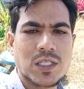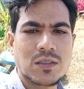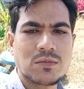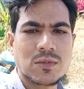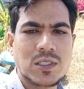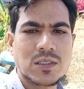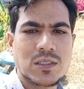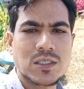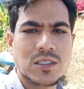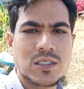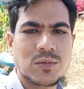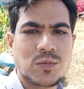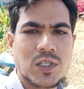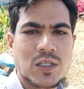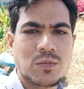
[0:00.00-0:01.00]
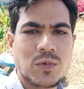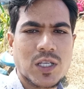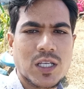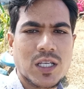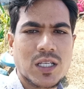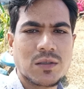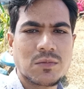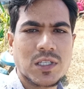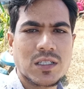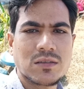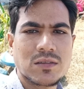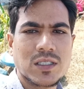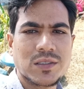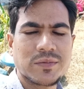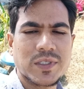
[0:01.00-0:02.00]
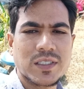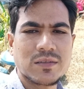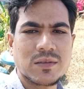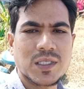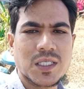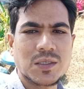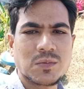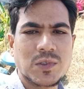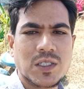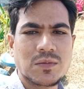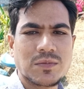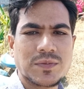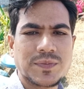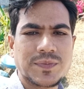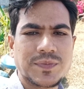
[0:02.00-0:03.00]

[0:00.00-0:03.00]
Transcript: আমন খান ভাই প্রশ্ন করছে কন্ট্রোলার